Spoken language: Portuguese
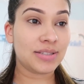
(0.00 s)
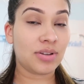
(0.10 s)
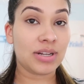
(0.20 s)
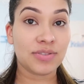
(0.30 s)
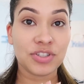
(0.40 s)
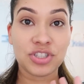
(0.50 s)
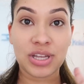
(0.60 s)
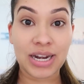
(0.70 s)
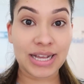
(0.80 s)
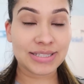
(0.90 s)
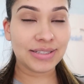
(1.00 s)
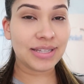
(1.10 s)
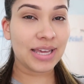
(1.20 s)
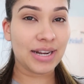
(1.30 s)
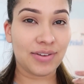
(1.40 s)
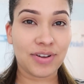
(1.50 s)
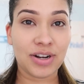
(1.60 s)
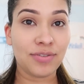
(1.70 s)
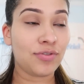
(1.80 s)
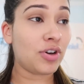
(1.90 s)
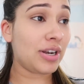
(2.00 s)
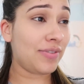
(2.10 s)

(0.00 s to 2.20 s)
então elas faxinaram a casa inteira, lavaram lá fora,